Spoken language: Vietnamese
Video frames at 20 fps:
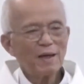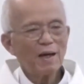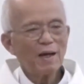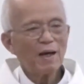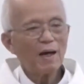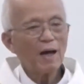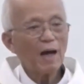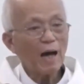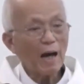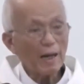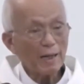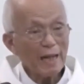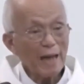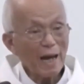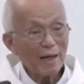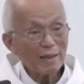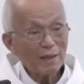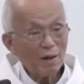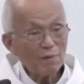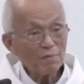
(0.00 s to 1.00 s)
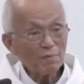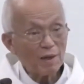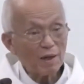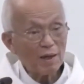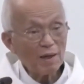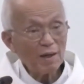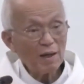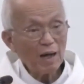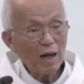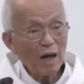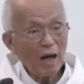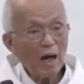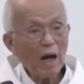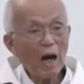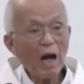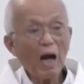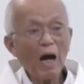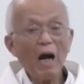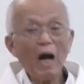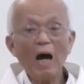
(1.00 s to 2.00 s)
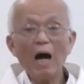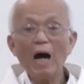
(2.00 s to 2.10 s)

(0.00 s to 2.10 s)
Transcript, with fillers: à, đang khóc hả à, à, à.